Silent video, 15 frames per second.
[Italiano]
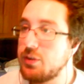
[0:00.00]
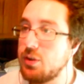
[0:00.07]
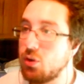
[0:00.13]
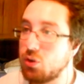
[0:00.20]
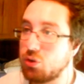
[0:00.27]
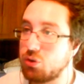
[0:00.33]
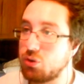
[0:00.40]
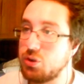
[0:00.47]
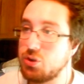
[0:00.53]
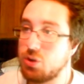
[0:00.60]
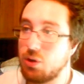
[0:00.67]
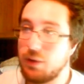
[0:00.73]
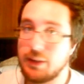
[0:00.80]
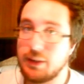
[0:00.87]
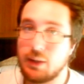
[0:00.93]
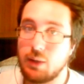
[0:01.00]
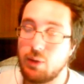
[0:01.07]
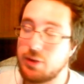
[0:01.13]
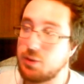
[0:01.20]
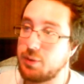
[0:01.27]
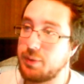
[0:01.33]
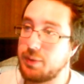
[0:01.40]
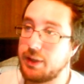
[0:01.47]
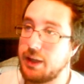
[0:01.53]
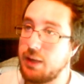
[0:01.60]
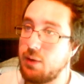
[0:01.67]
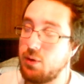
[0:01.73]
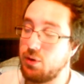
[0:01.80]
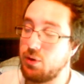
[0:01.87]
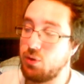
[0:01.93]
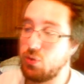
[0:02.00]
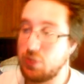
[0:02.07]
Sì, io ho Siccio 94 perché è quello